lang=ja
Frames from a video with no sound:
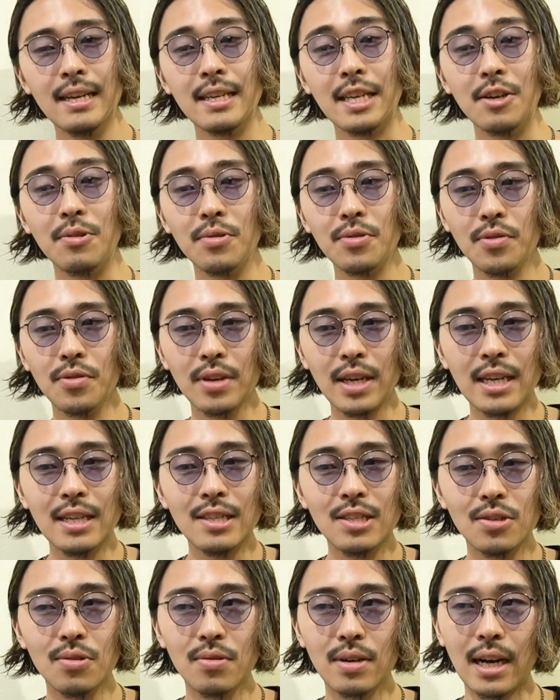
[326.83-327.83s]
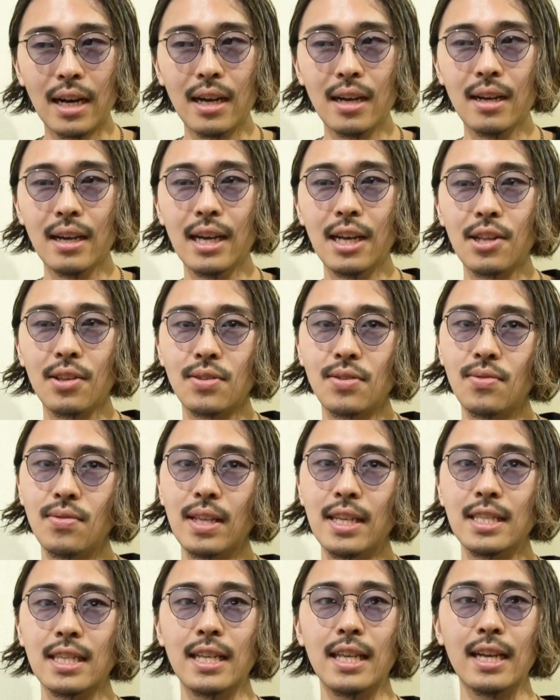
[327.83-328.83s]
日本の現状を考えるとそう
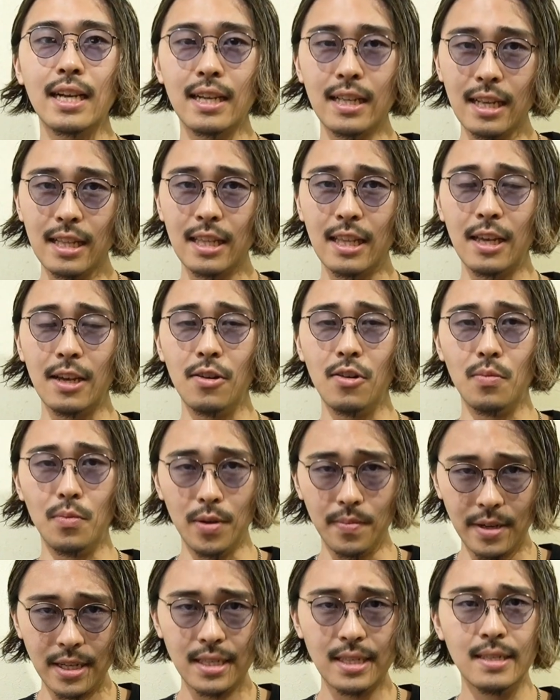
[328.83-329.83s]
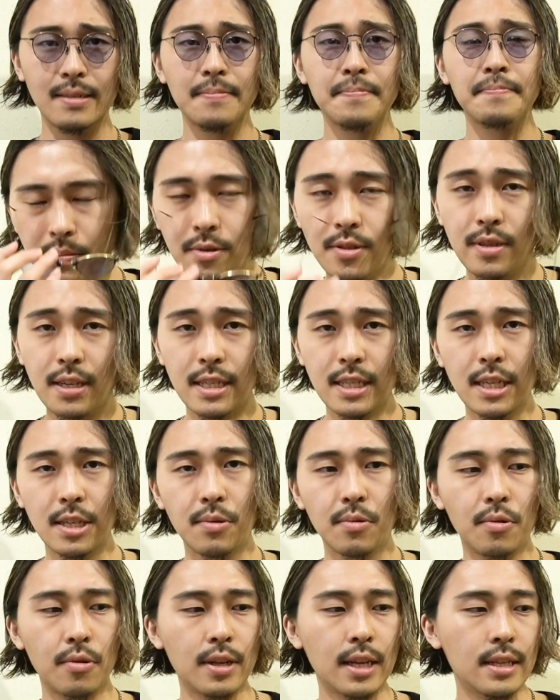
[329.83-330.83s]
なんじゃないかなって思います難しい
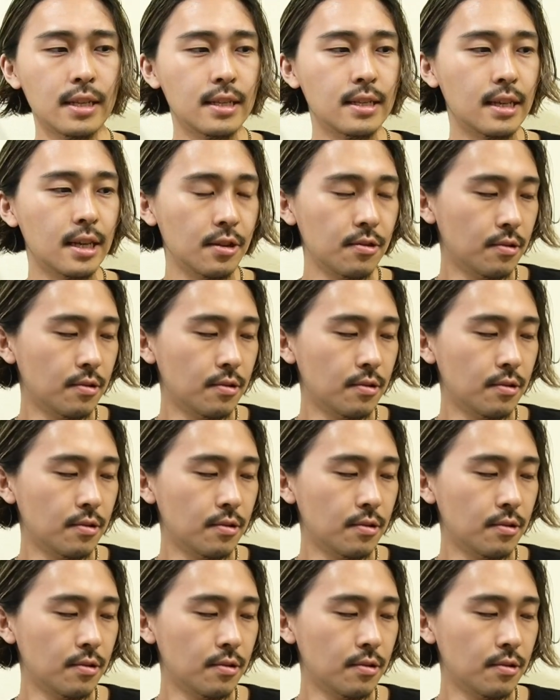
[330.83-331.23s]
ところなんですけ